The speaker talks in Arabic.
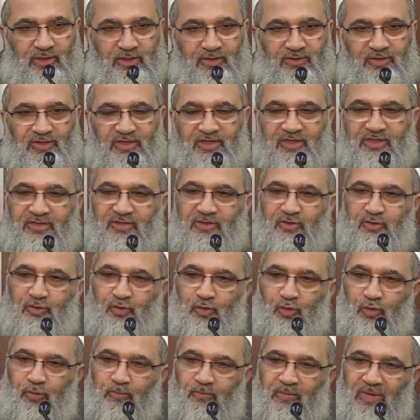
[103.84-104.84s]
لدرجة
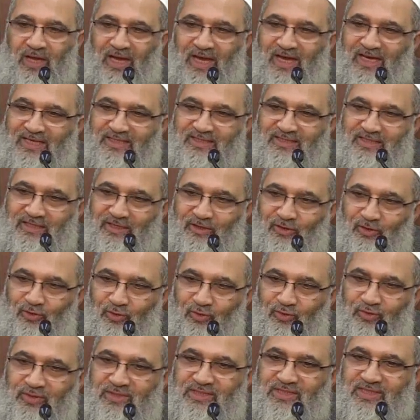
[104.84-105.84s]
إن هم حاجزين
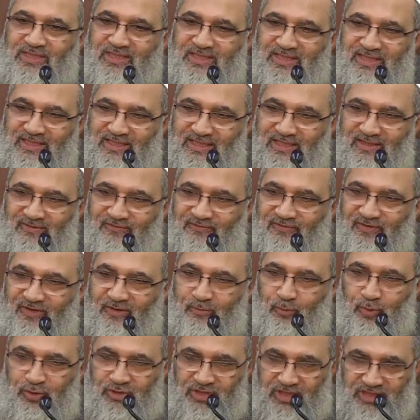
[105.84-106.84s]
له سرير
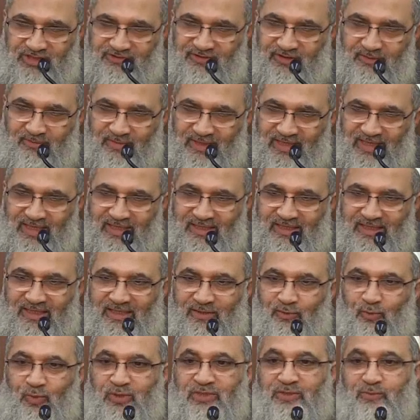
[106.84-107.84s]
في مستشفى
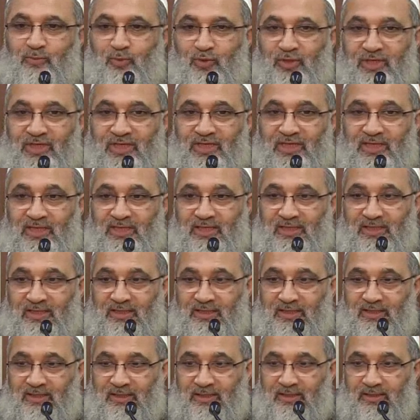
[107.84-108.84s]
المجانين واسمه إيه؟
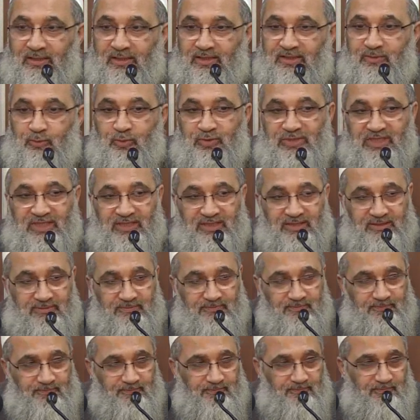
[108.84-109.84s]
اسمه زكي
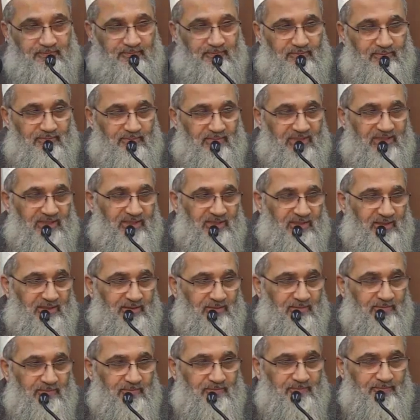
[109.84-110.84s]
مثلا
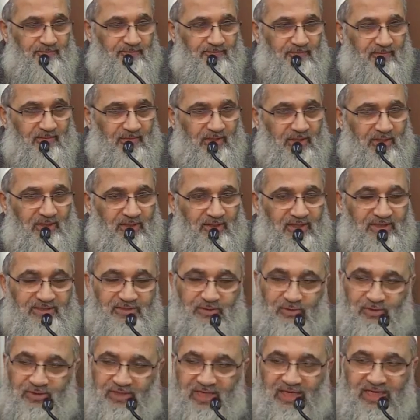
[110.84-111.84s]

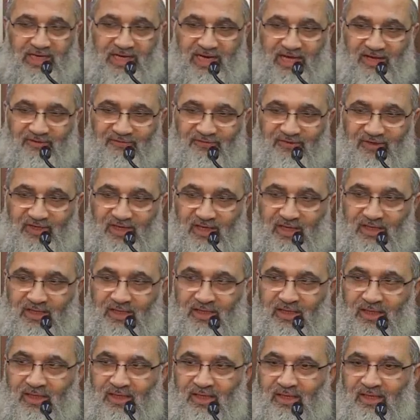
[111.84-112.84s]
نسأل الله تعالى العافية
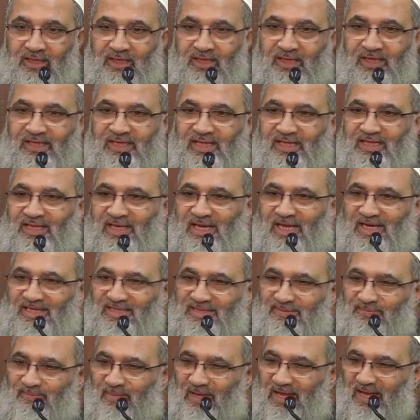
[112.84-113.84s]
إذا
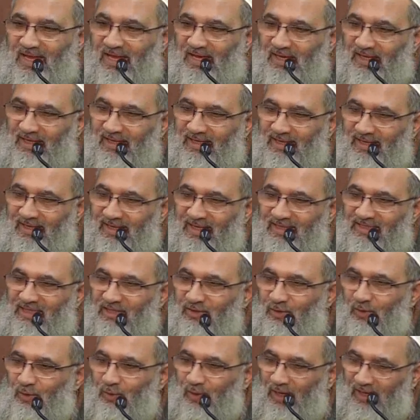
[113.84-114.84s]
الأسماء لا
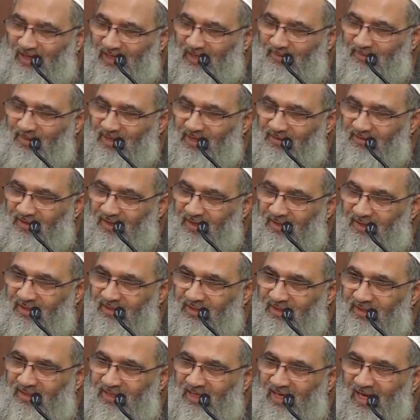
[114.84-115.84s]
تدل على
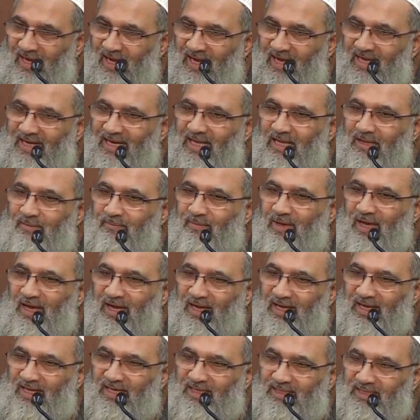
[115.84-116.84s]
ماذا؟ على
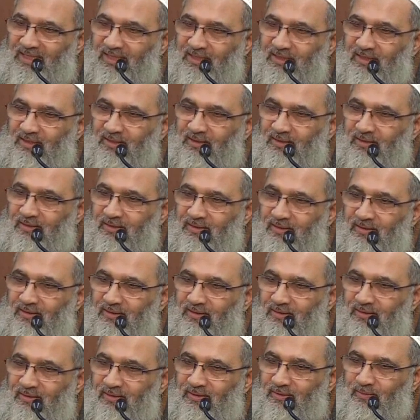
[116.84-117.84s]
معاني
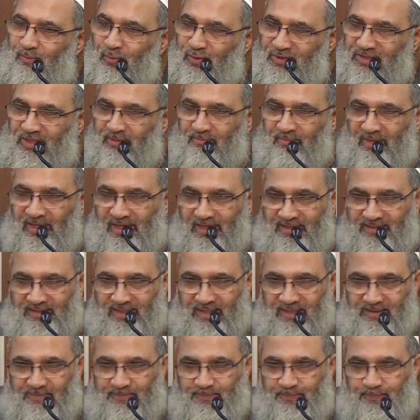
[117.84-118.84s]

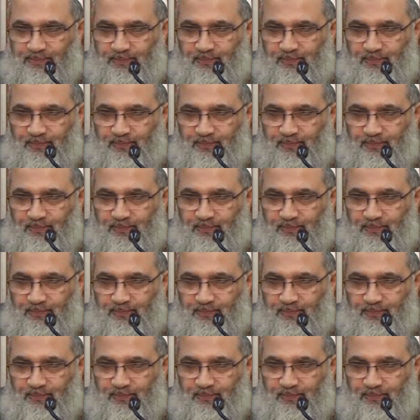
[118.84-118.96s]
مسمياتها